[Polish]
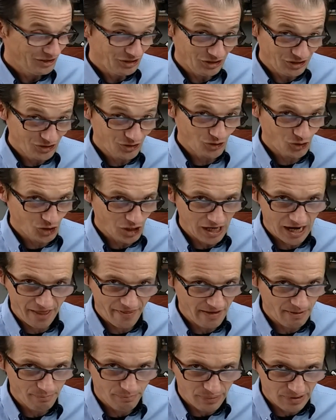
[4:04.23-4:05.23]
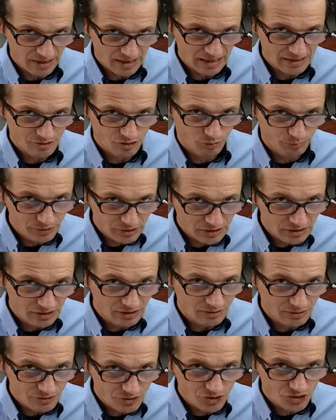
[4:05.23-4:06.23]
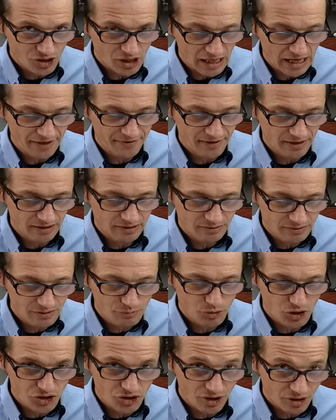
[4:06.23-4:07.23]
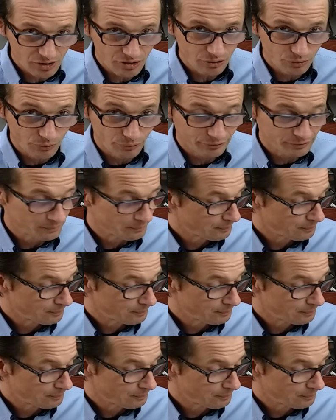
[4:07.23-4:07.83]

I strzelane bez optyki, strzelane z przezierników.